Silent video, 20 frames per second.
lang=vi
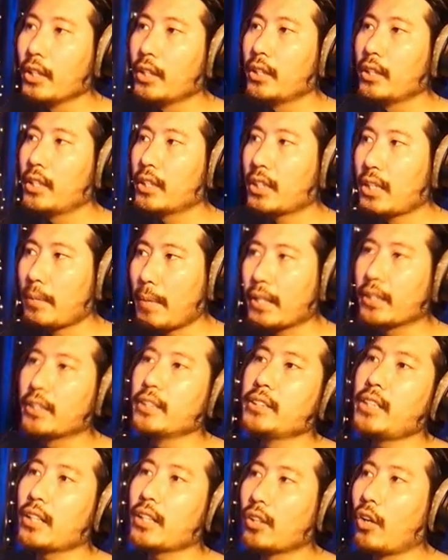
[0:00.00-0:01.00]
nên các bạn cứ
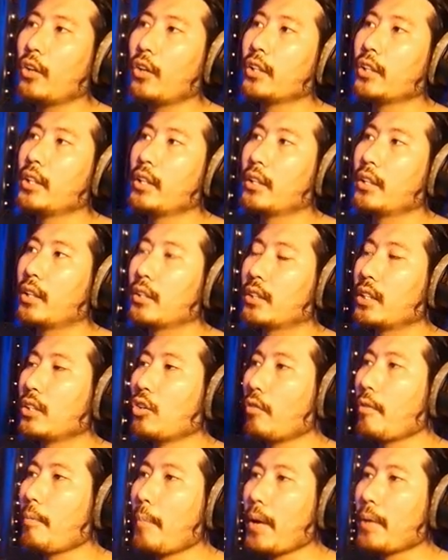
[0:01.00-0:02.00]
nhận thôi ờ, thì đối
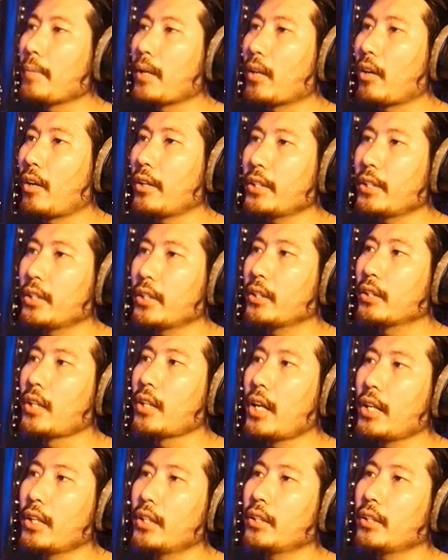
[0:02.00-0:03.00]
với mình mà nói thì
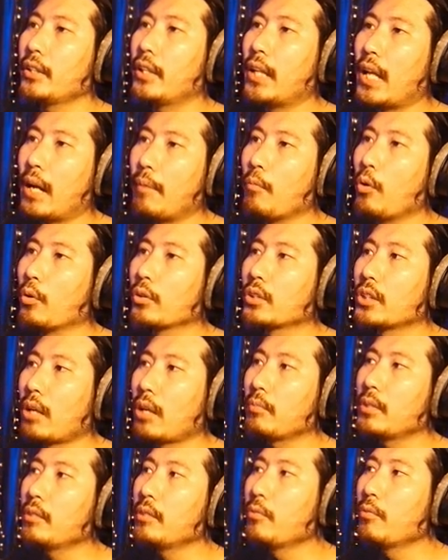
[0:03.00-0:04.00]
đây là một trong
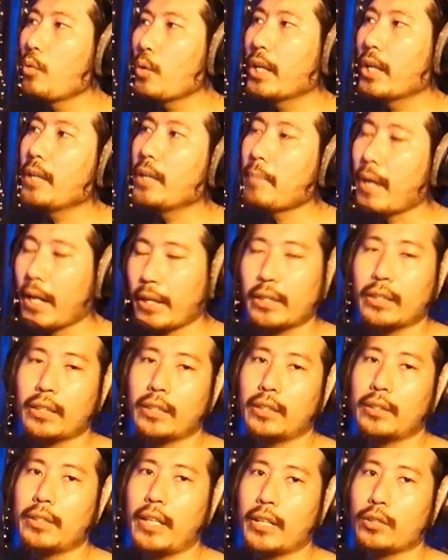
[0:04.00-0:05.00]
những vũ khí mạnh
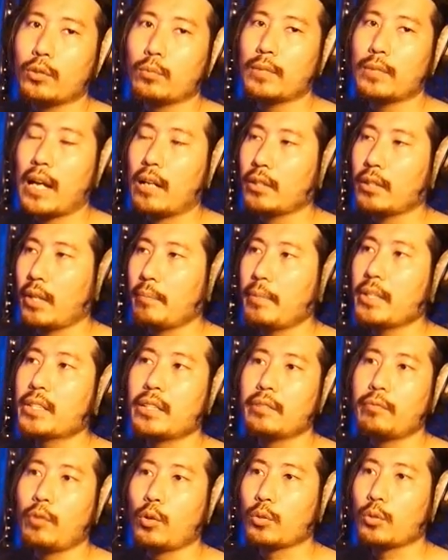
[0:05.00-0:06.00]
để chúng ta có thể
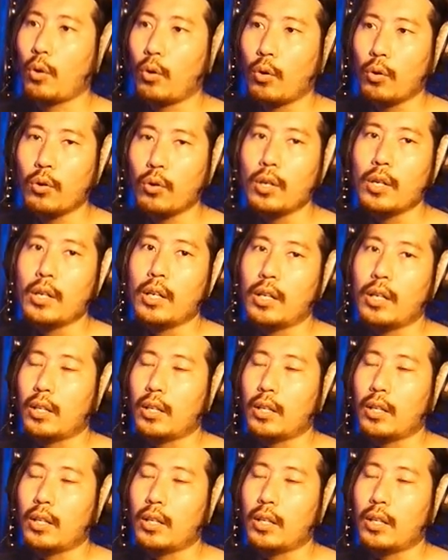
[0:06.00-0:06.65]
mixing vocal